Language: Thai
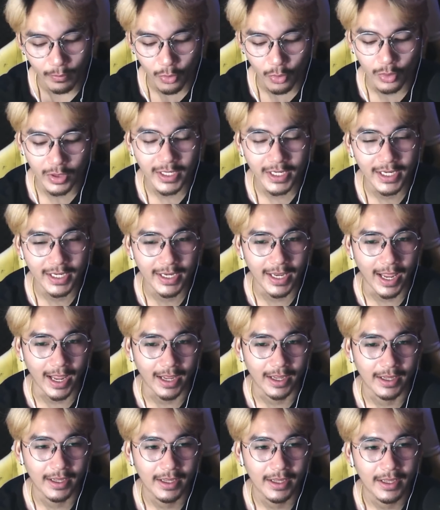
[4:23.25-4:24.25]
บูลลี่เนี่ย
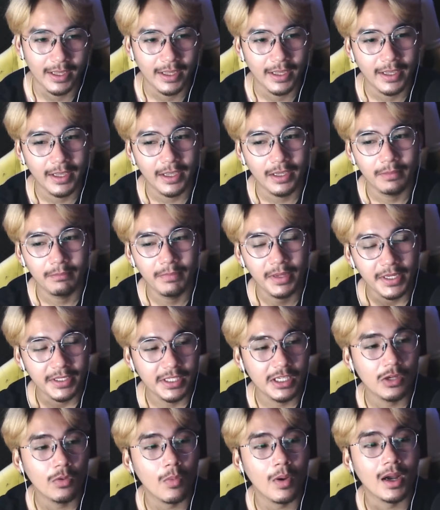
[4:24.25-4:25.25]
มี
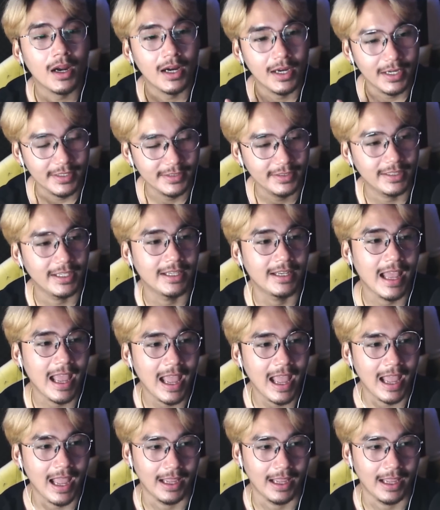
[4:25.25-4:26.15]
ชื่อว่าคริสติน่า